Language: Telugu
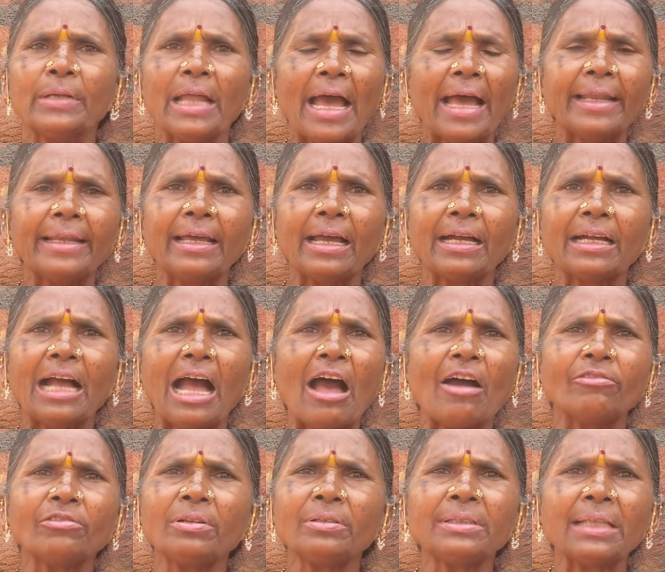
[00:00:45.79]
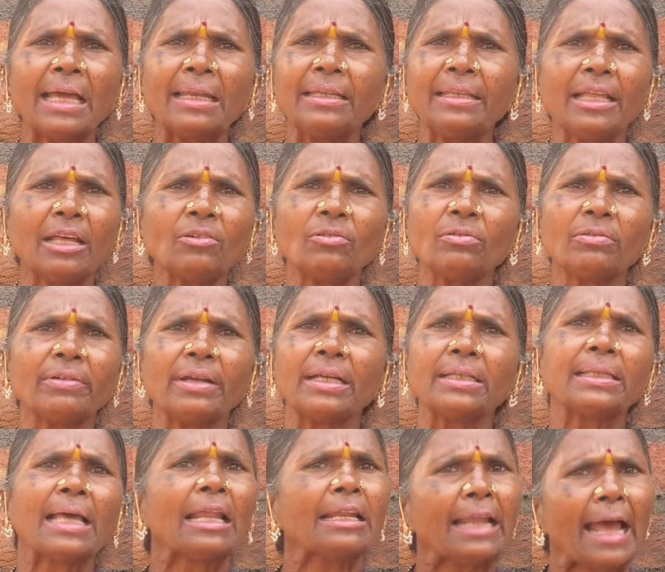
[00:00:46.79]
నాన్న గాబరం తల్లిదండ్రులు
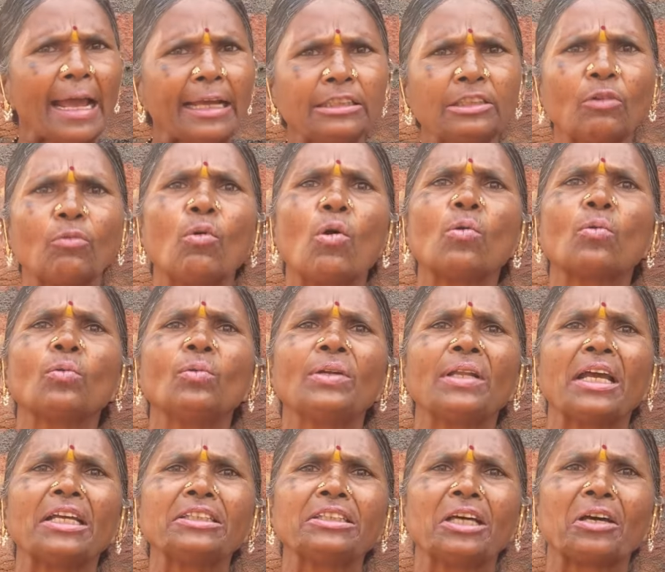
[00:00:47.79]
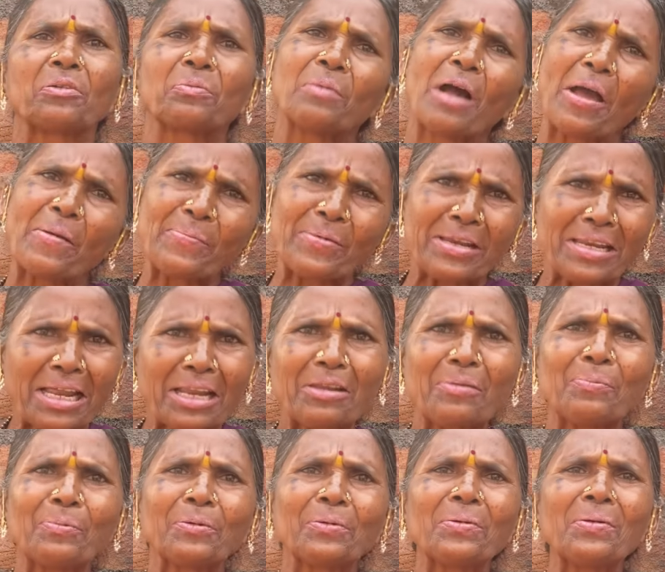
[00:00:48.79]
పెడితే అలా ఆయనతో పోకుంటూ అవుతారు మా
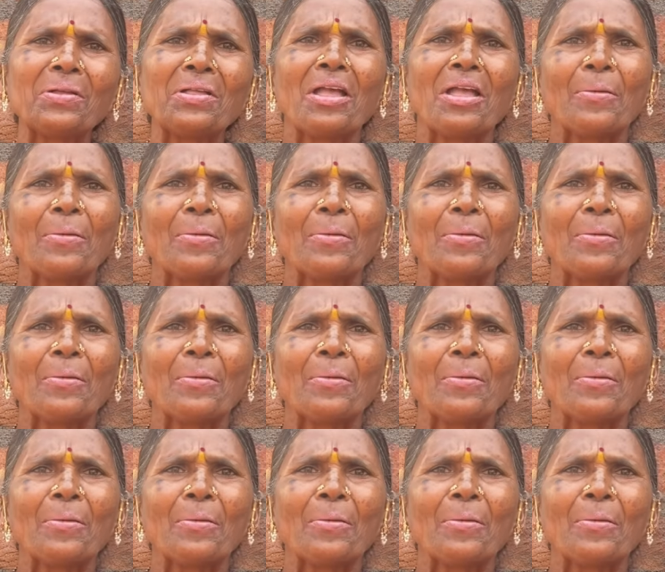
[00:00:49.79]
పిల్లలు ఇప్పుడు